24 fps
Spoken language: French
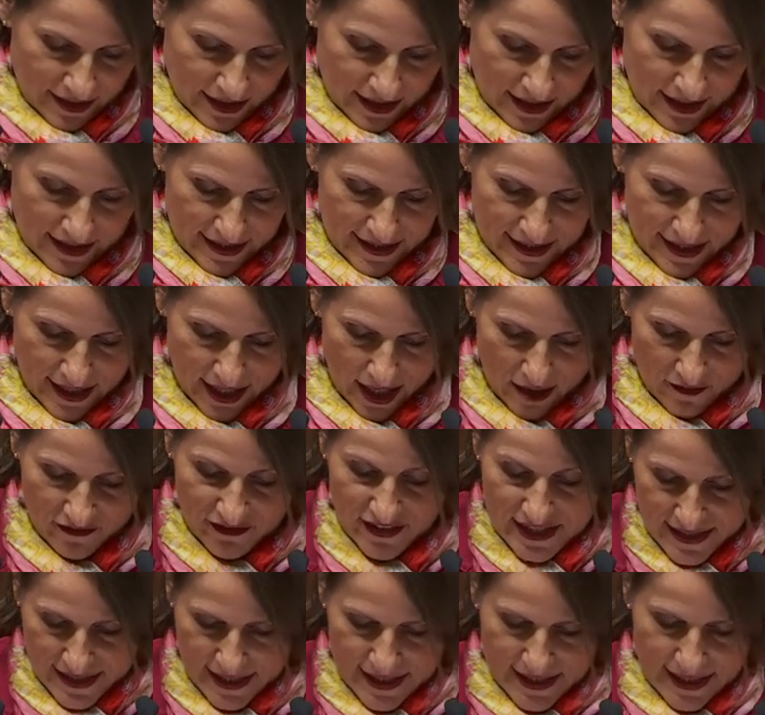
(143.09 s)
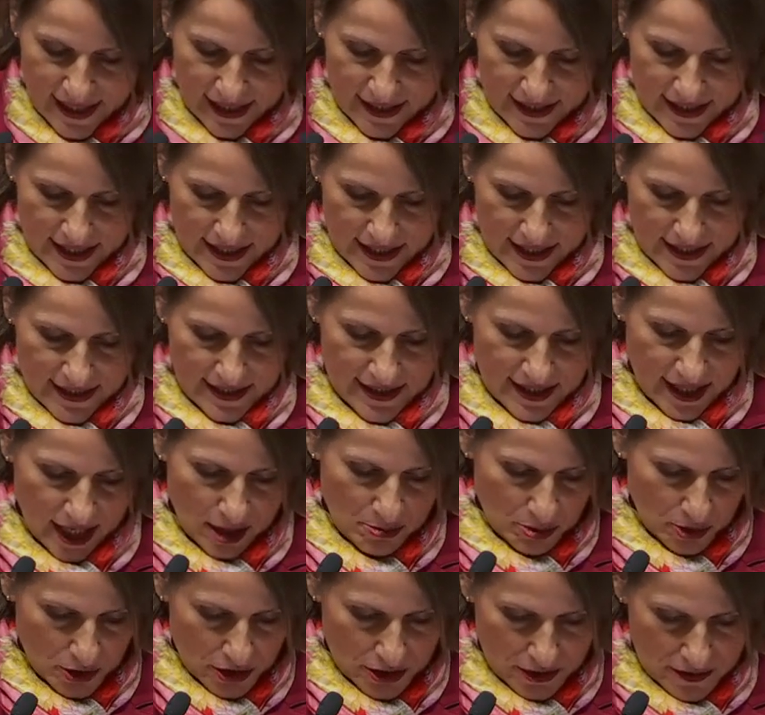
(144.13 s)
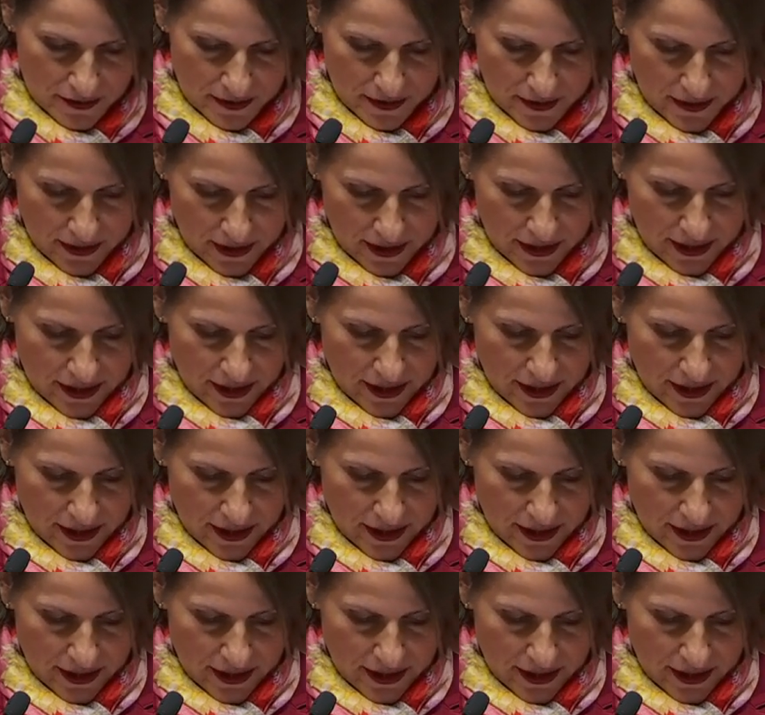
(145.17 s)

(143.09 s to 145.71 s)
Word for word: qui 26 articles qui s'y rapportent.